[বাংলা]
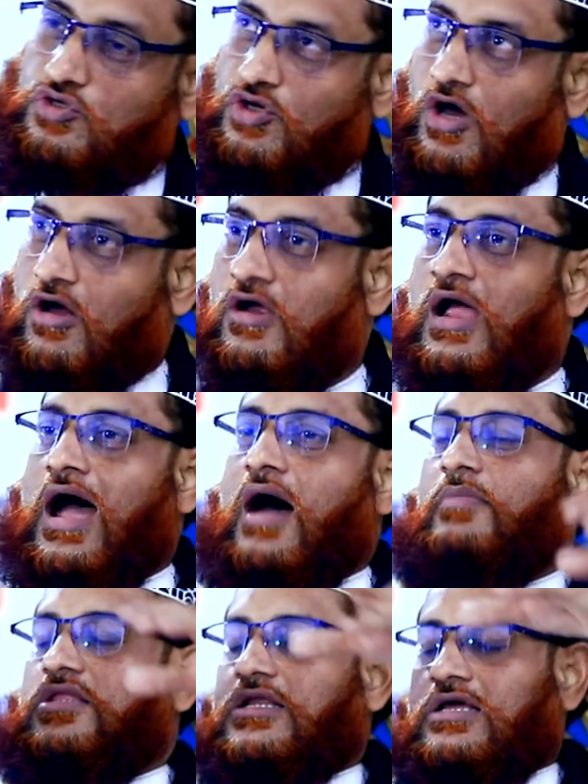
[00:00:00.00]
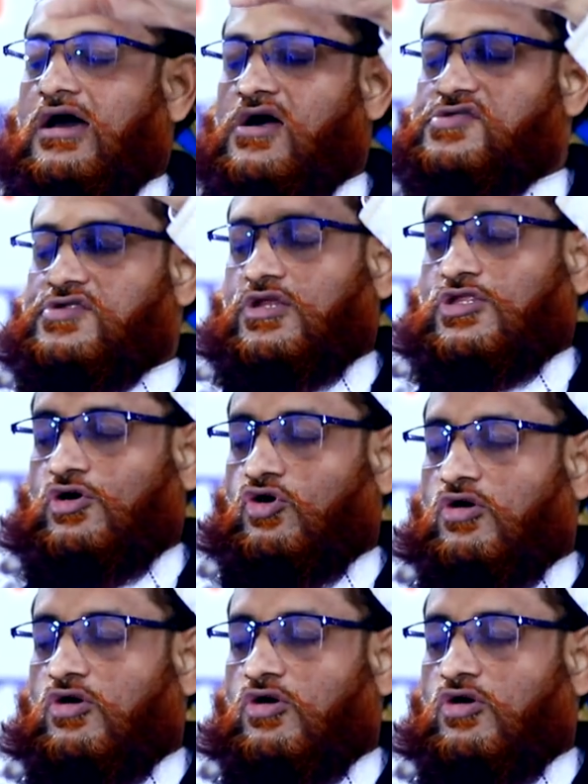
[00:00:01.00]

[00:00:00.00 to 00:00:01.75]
জন্য আমাদেরকে হজরতে